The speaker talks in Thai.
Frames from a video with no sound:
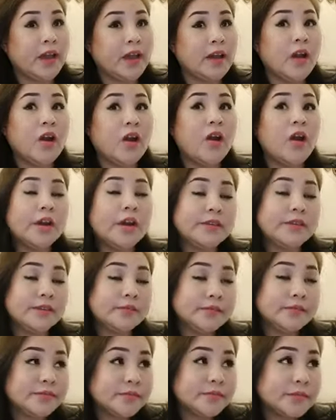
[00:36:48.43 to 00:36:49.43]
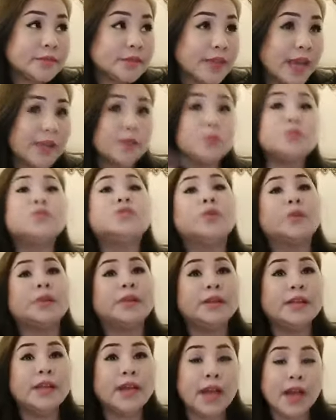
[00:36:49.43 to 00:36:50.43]
คอร์สการกุศล
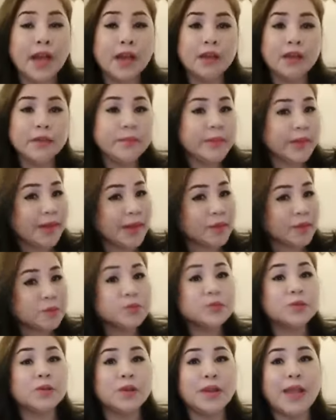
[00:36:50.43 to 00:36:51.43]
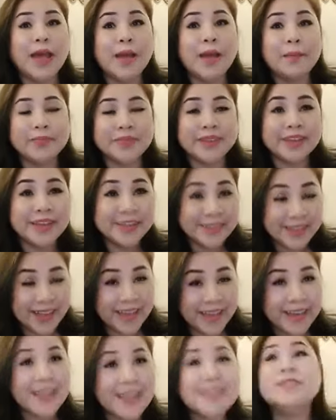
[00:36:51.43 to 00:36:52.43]
นะคะเอ้ยไม่การกุศลละ
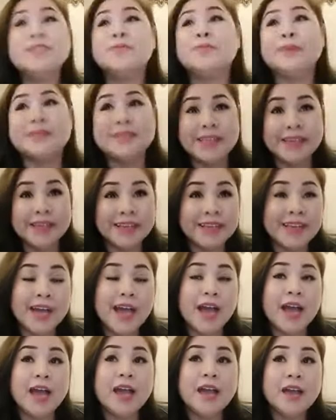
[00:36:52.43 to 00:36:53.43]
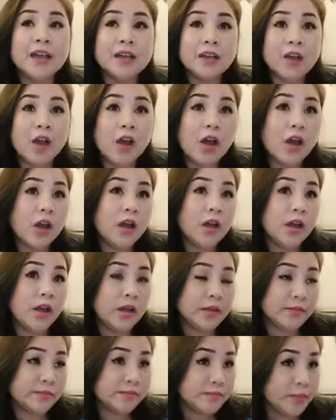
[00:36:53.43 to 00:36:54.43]
รายได้ 10%นะคะ ก็
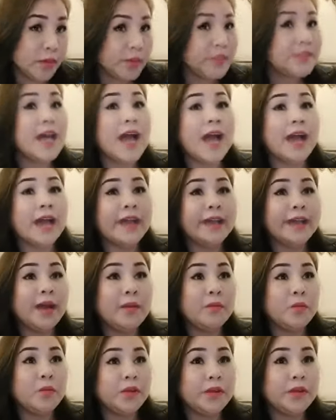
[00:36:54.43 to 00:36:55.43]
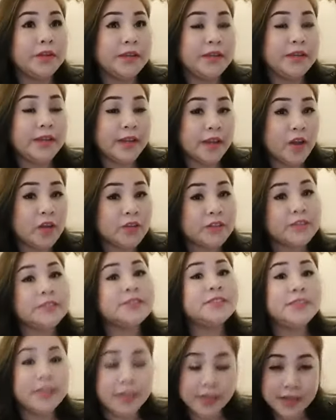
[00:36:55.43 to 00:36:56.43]
บริจาคให้กับมูลนิธิเด็กออทิ
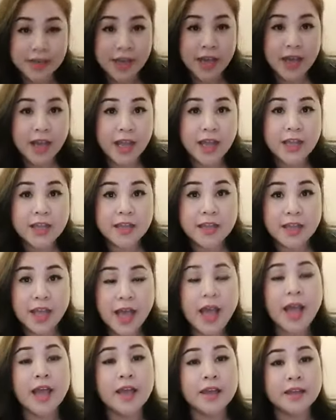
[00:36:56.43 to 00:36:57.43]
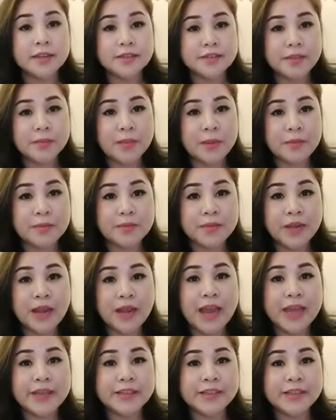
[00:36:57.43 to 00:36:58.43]
สติกนะคะอ่ะสำหรับ
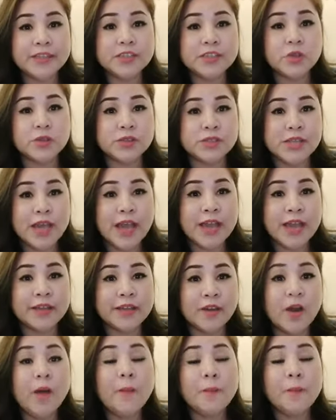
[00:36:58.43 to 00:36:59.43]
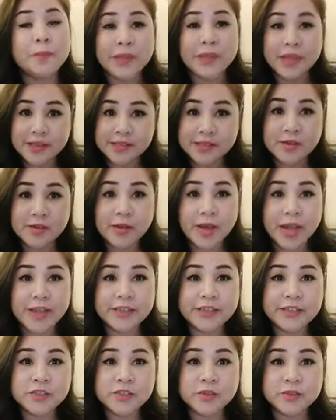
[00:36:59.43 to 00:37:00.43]
ใครที่สนใจเนาะสำหรับใคร
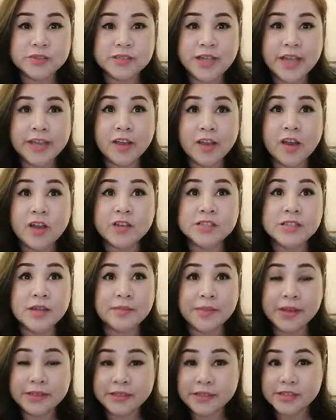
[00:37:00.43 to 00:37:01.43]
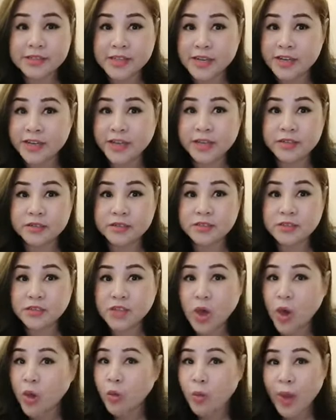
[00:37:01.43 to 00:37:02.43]
ที่สนใจก็สามารถที่จะเรียน
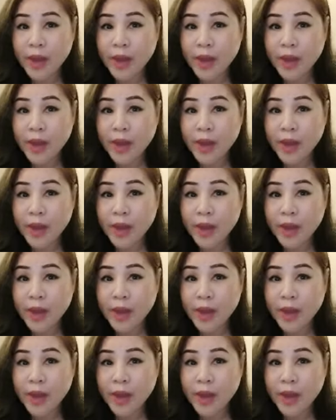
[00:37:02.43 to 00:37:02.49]
2 วั